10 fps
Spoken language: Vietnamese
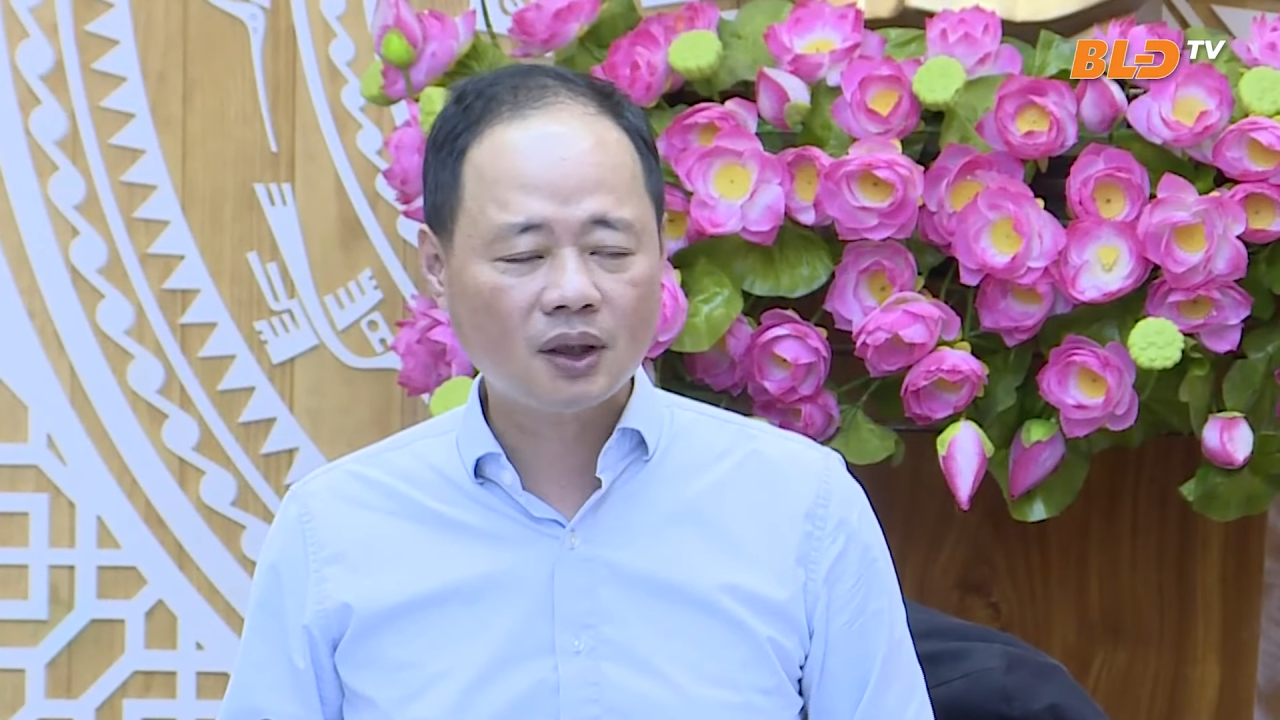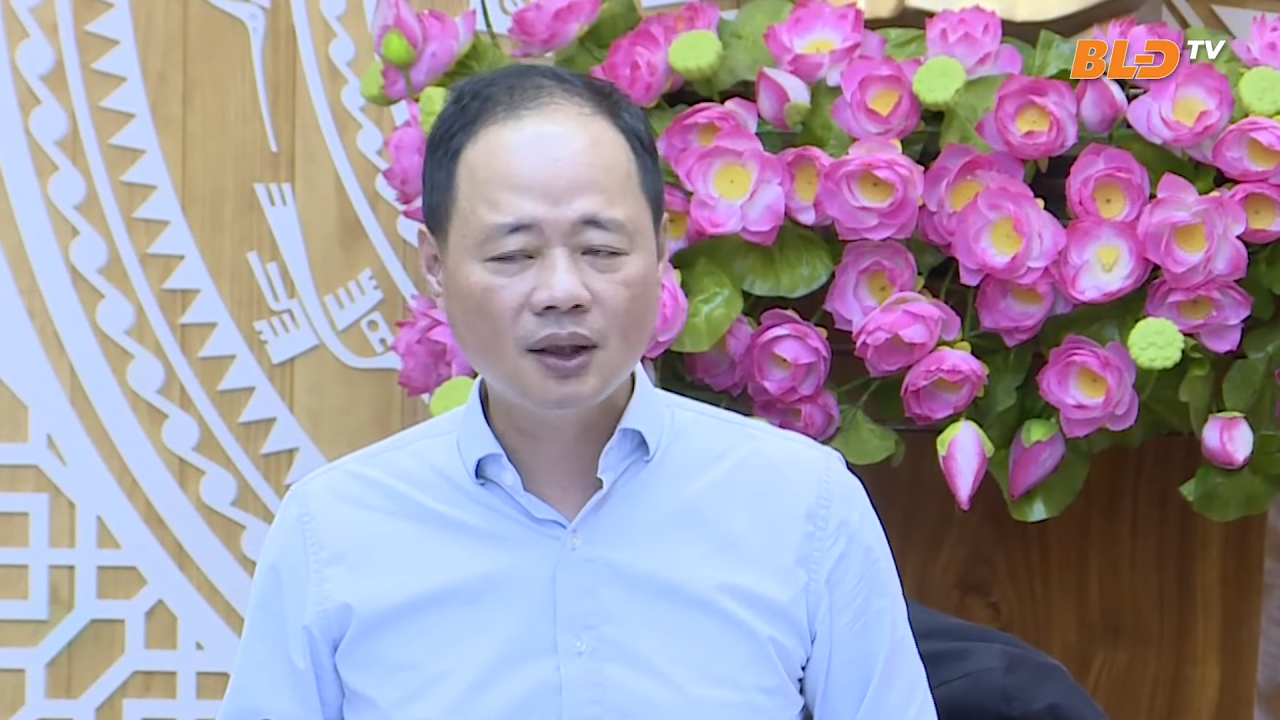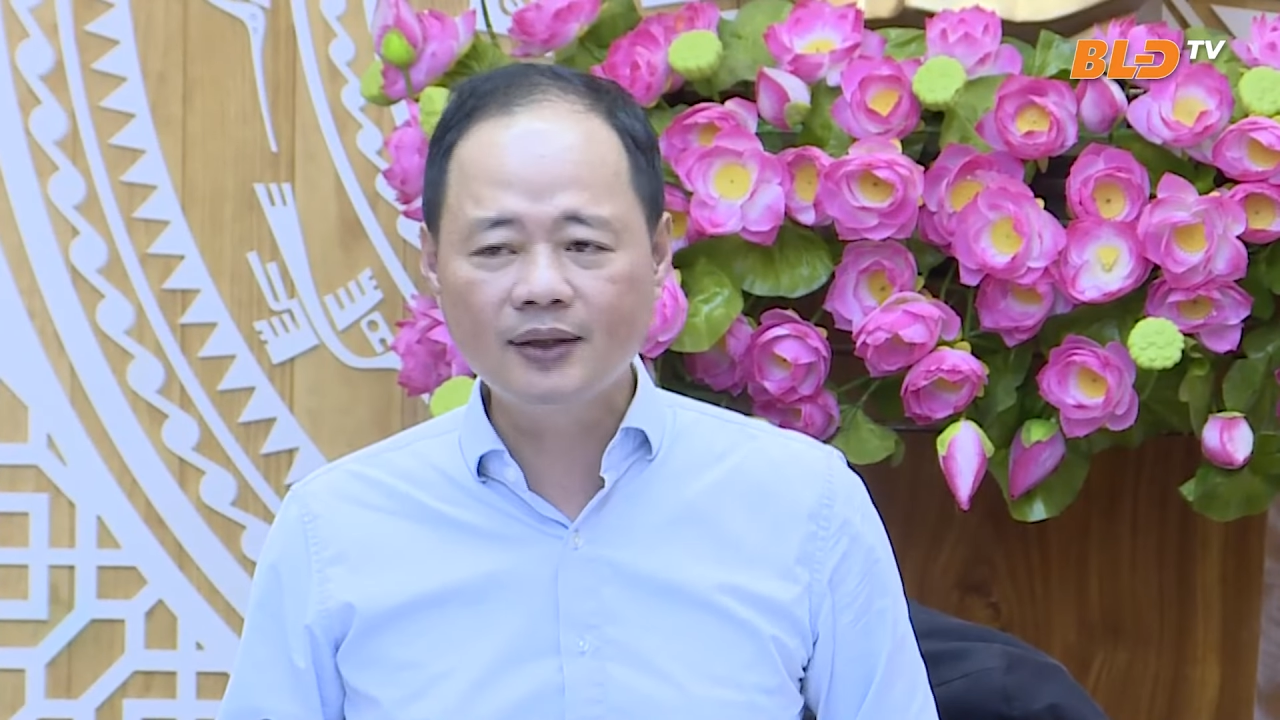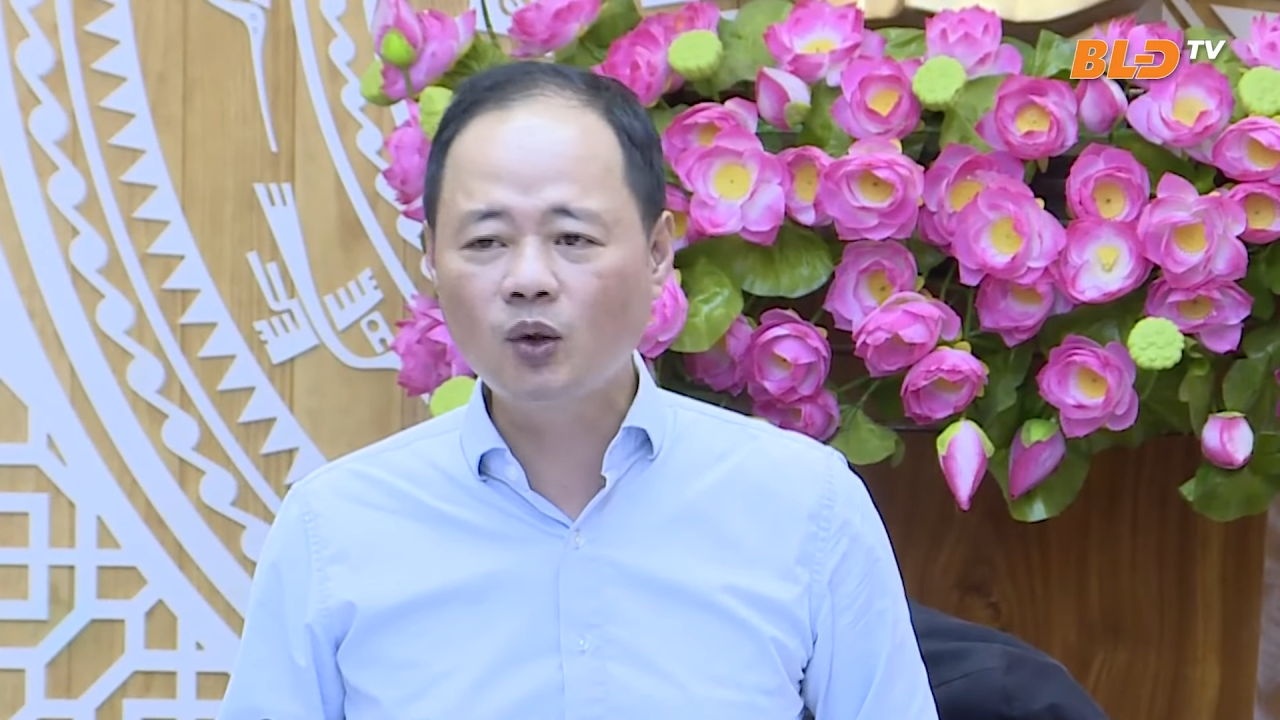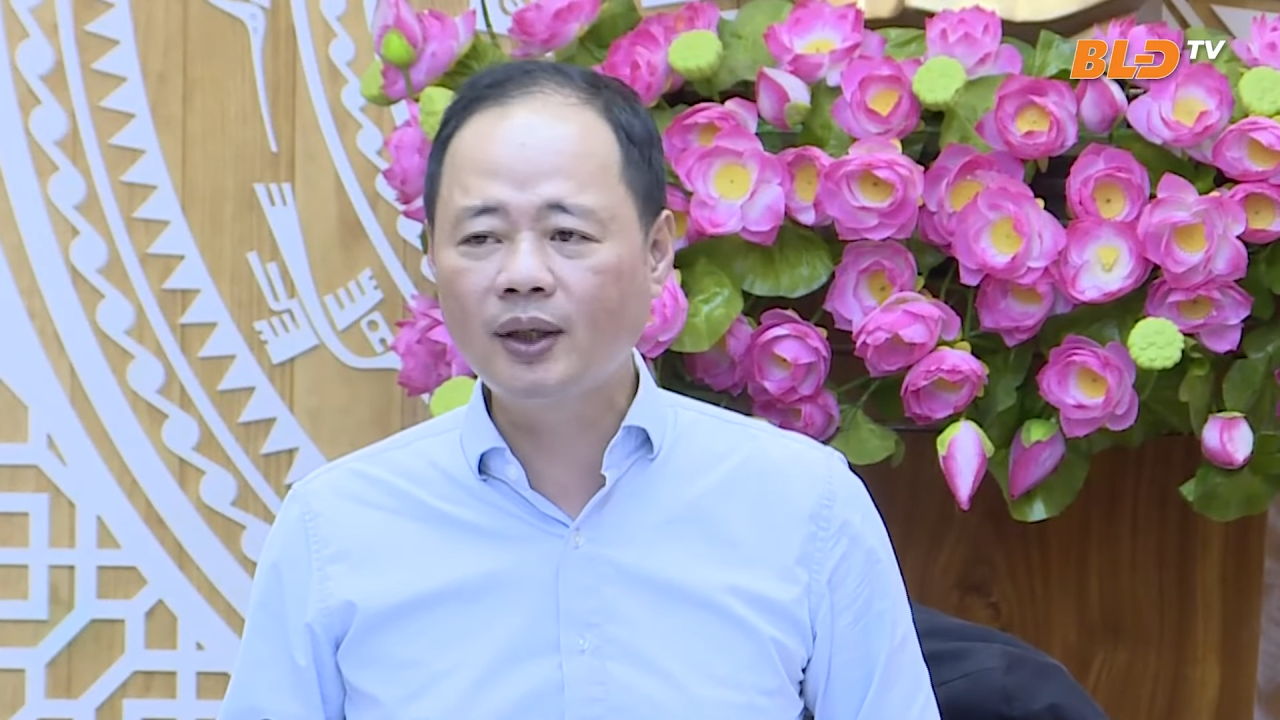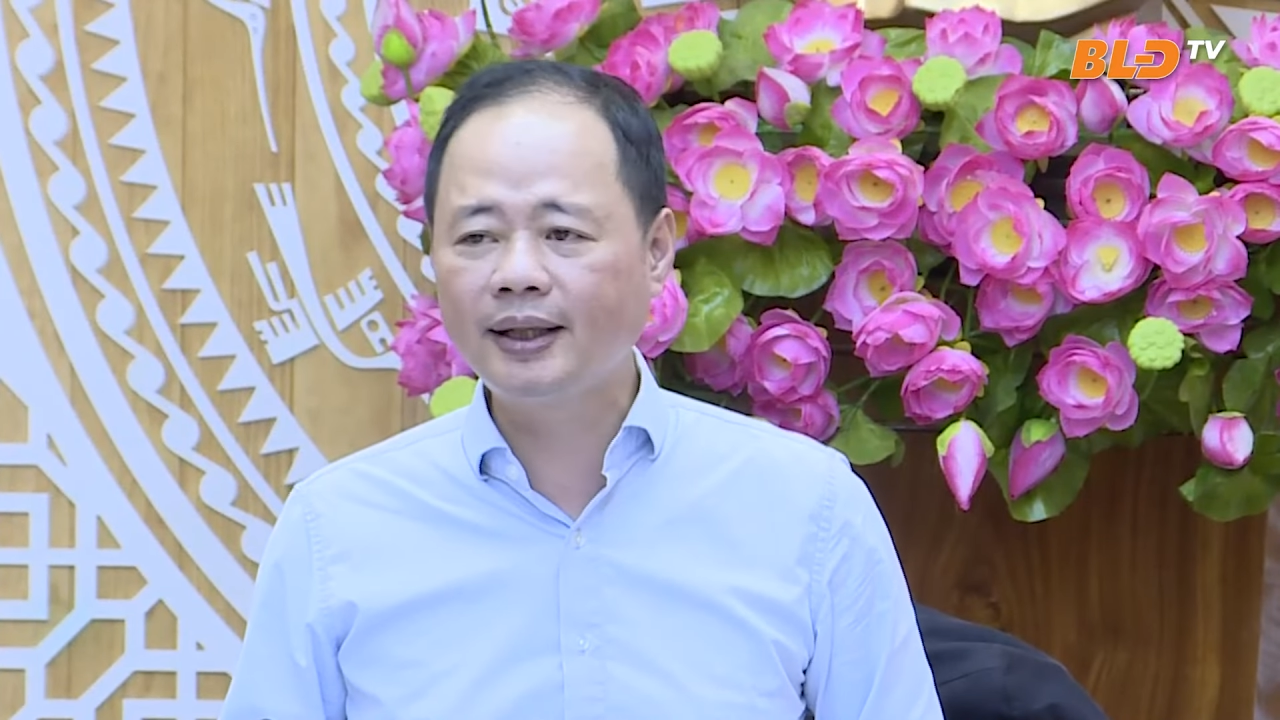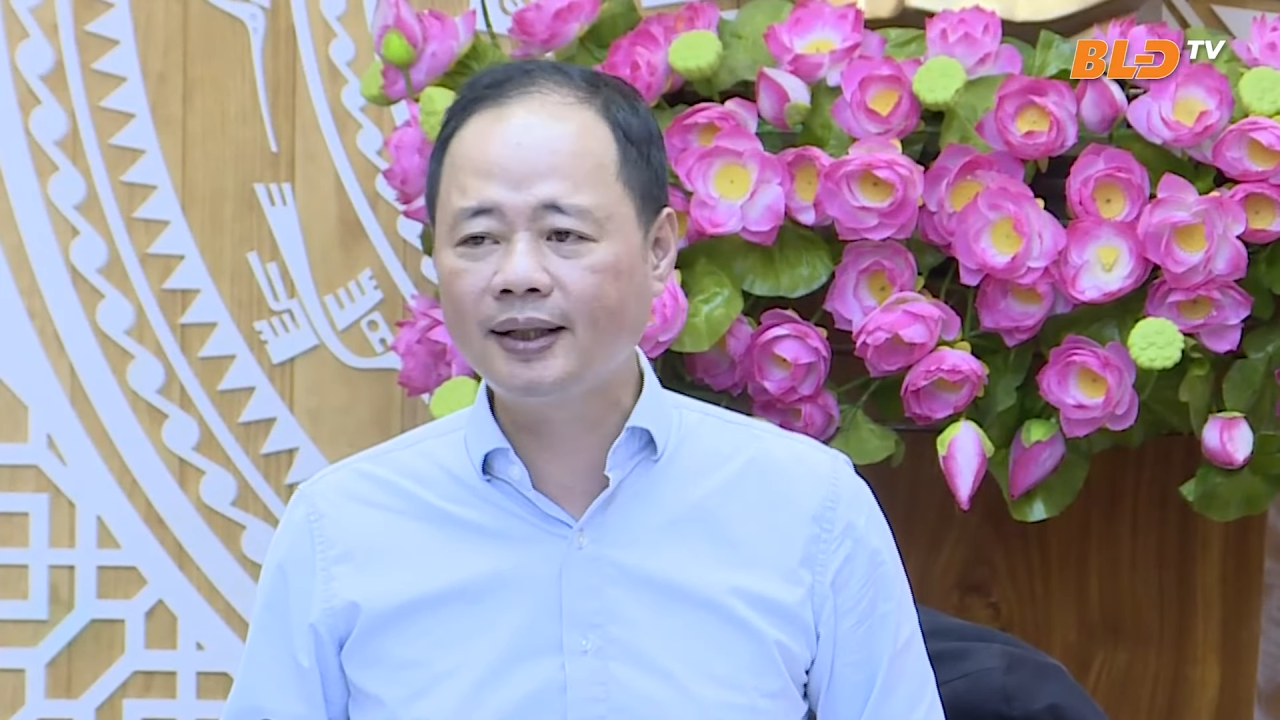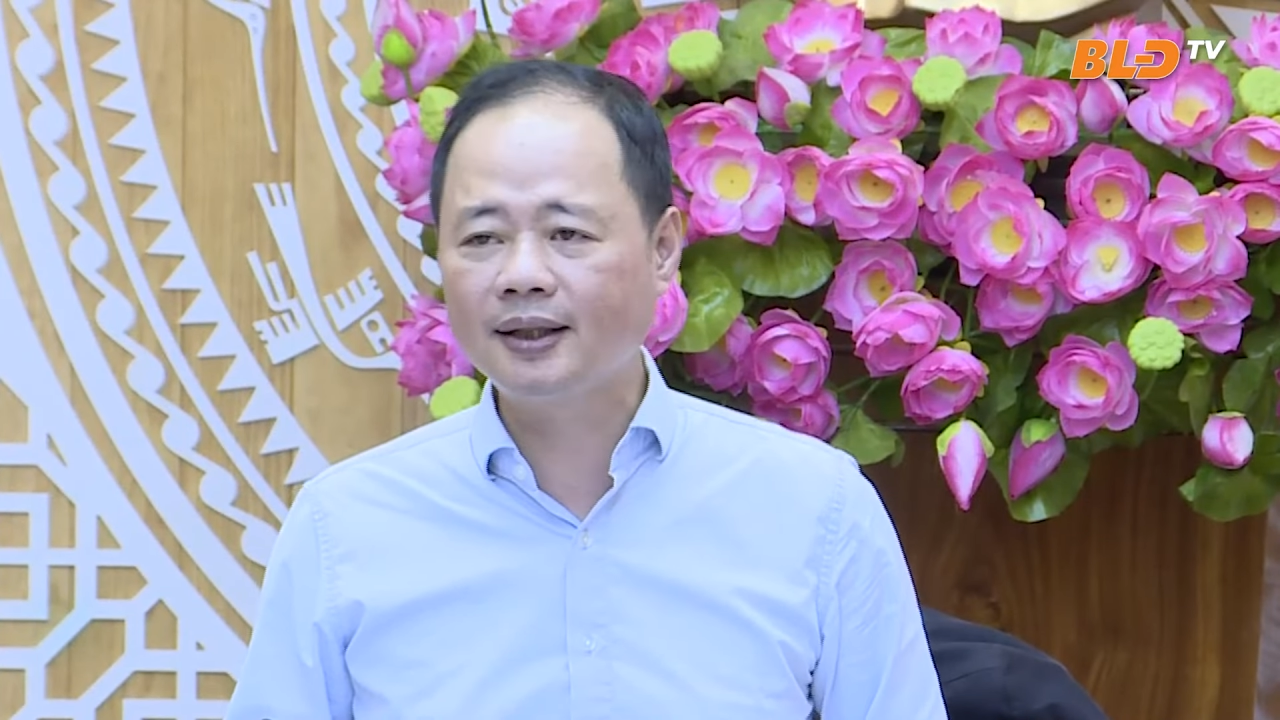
nhưng tôi đề nghị